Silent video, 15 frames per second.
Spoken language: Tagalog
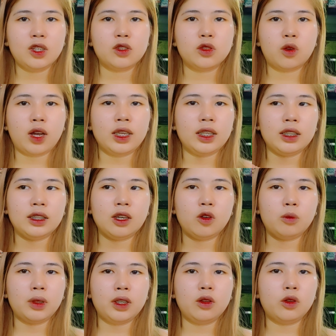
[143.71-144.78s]
So, kaya niyang
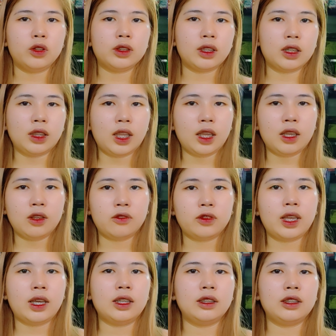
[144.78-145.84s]
umikot ng left,
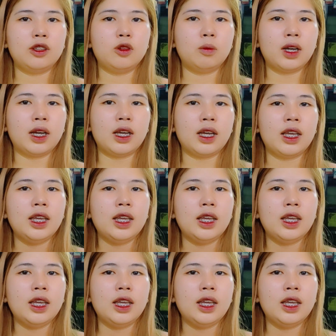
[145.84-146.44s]
yan, yung mga